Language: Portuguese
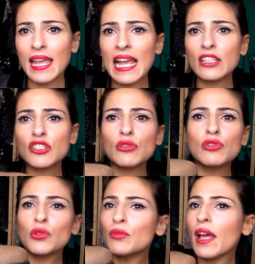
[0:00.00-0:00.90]
Elas
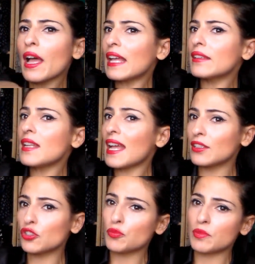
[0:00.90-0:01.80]
não são nada,
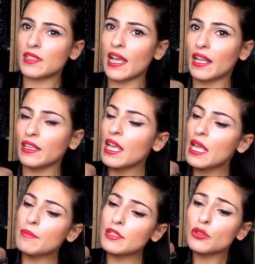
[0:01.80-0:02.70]
nada de especial,
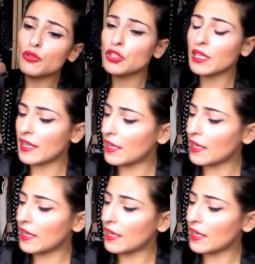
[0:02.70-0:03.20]
mas eu gostei